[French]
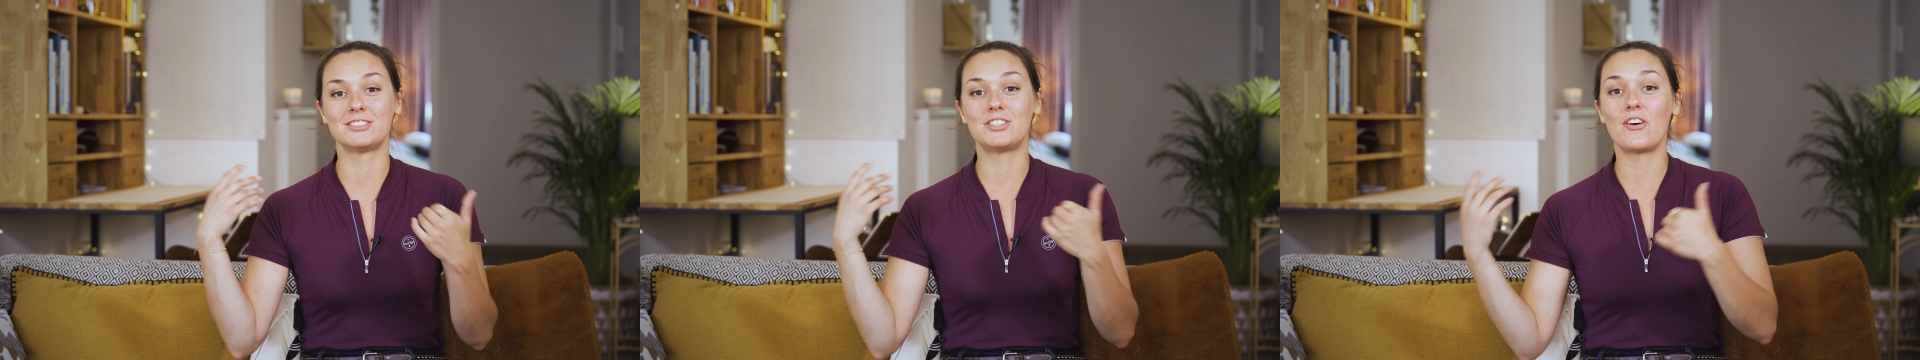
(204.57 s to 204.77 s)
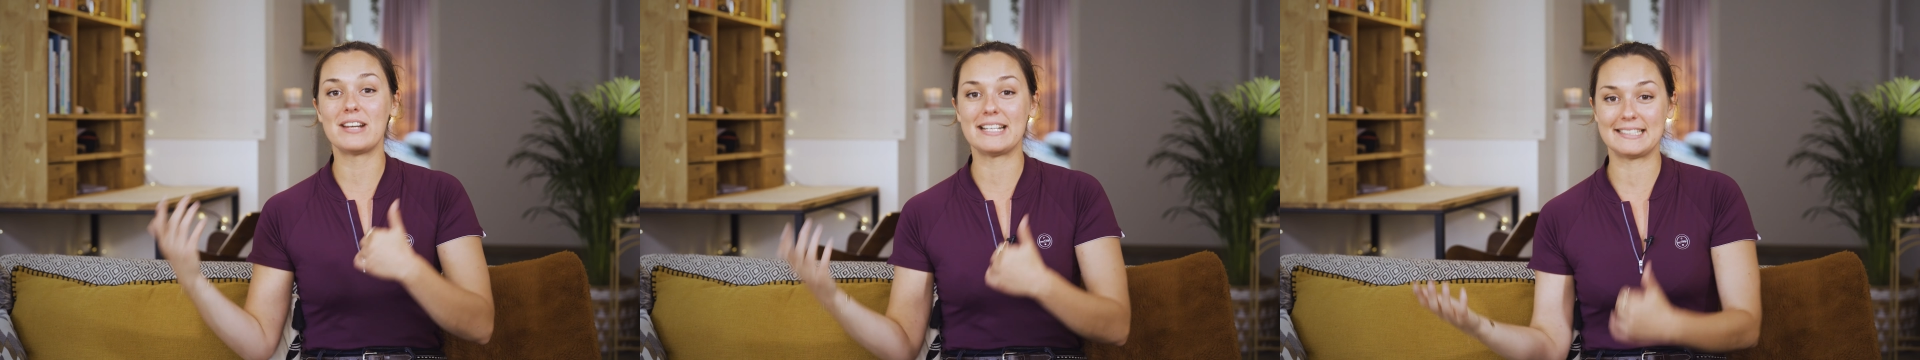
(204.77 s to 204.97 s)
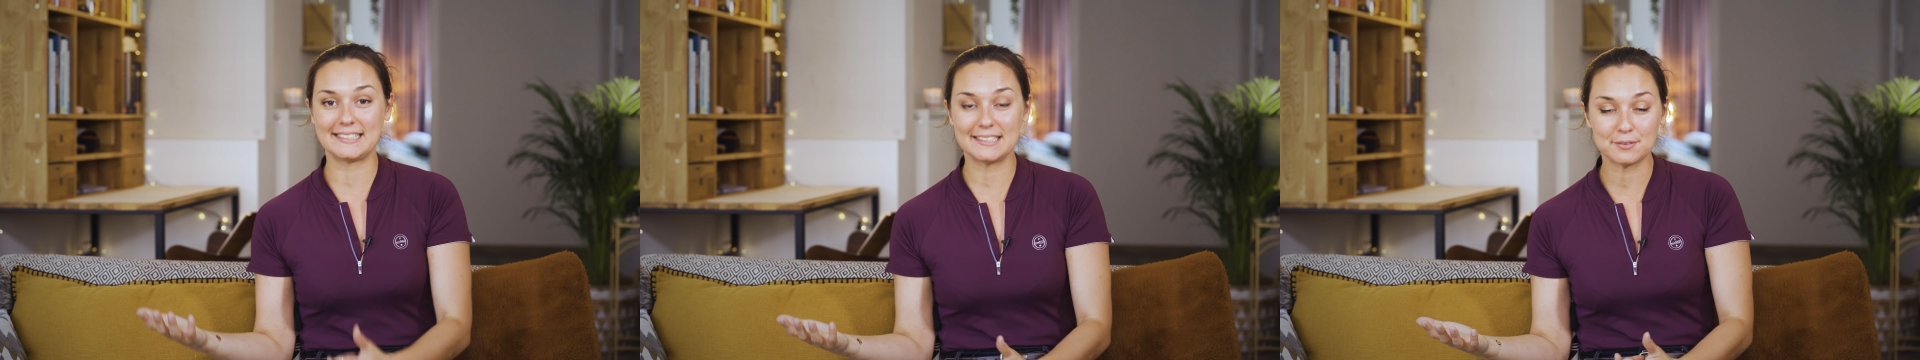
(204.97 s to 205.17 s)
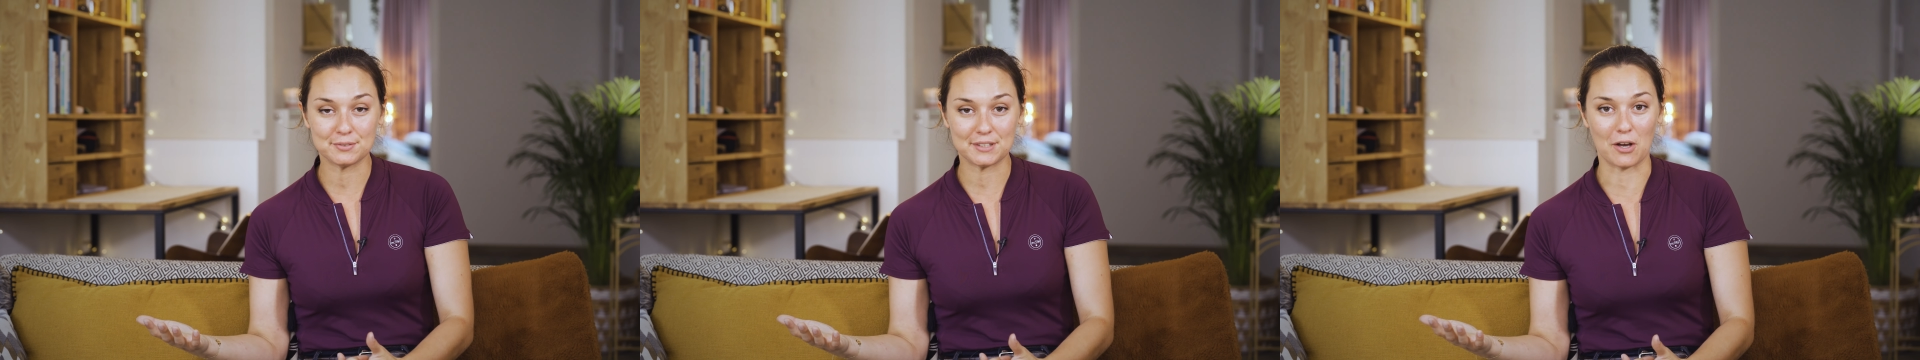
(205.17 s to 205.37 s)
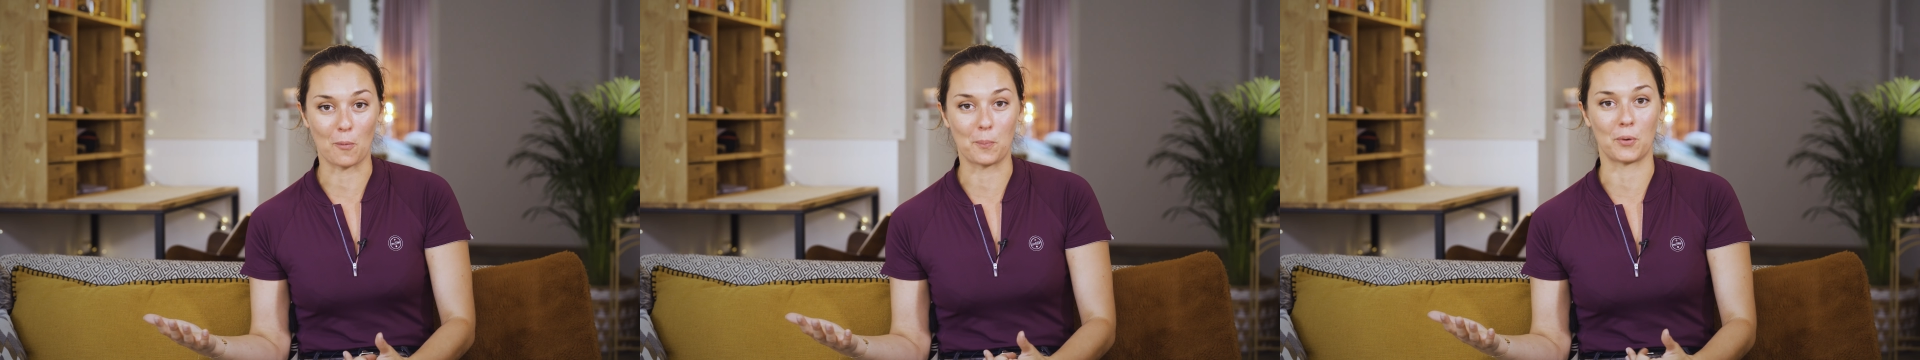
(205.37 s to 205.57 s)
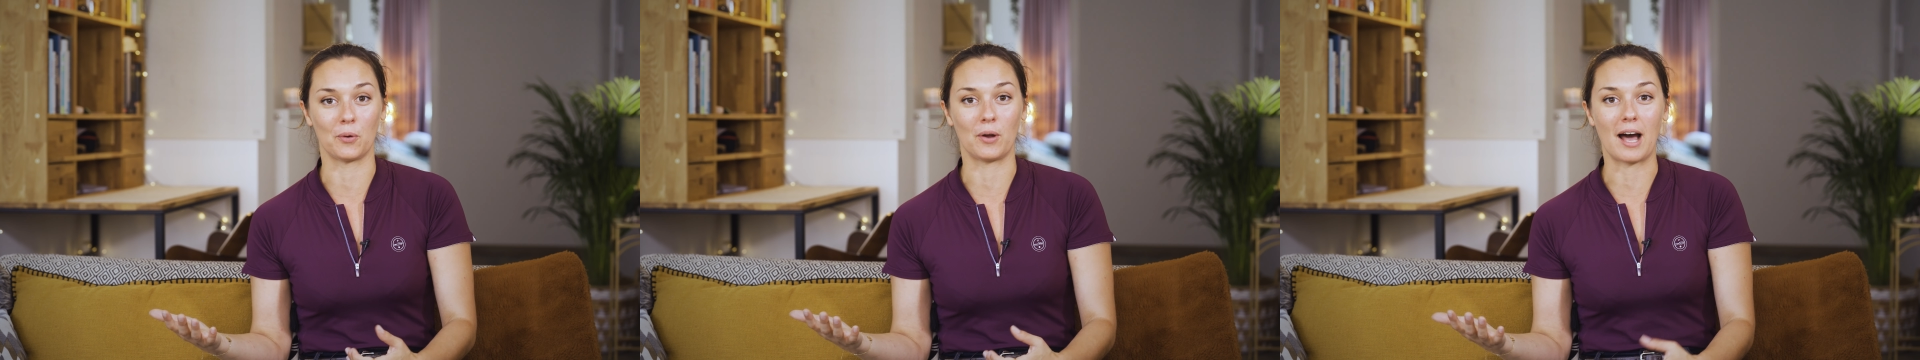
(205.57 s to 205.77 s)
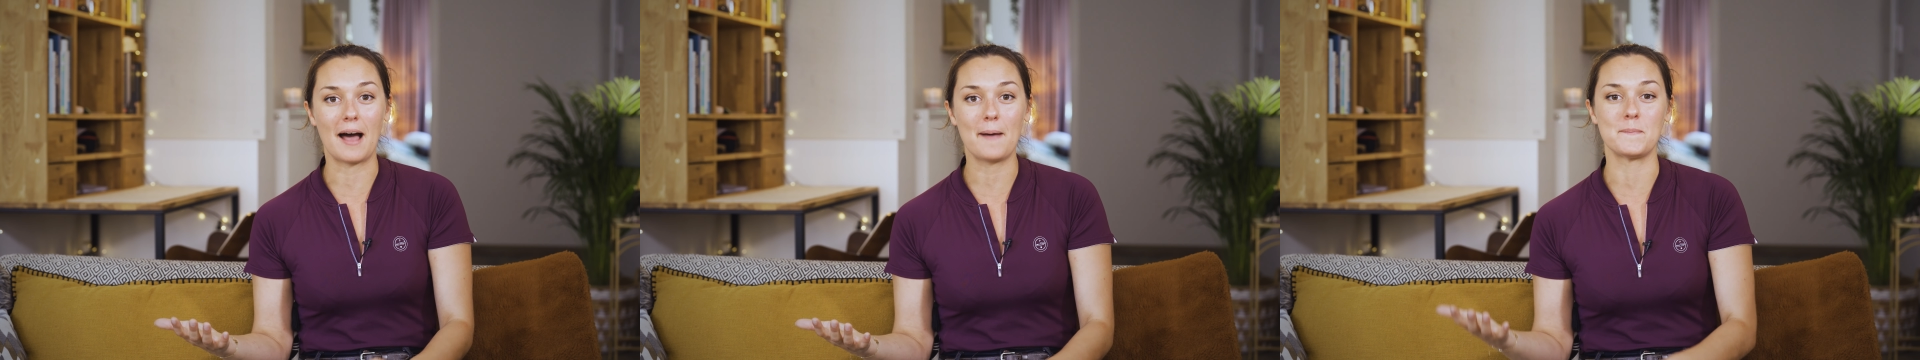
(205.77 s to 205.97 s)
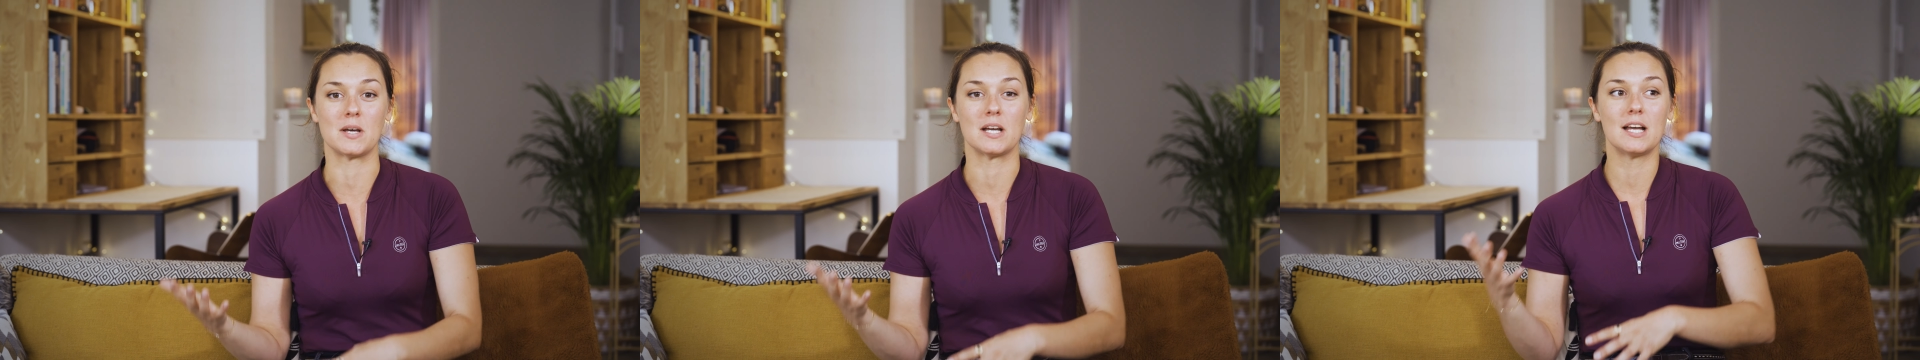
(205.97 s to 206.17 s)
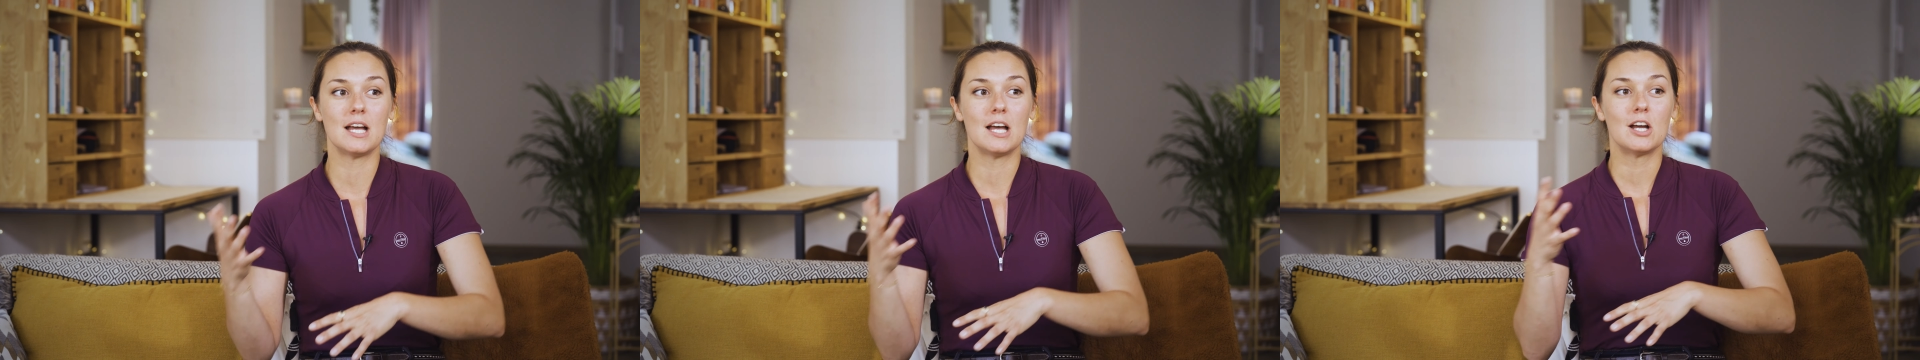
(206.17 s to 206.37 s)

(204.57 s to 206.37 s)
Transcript: dans les différents programmes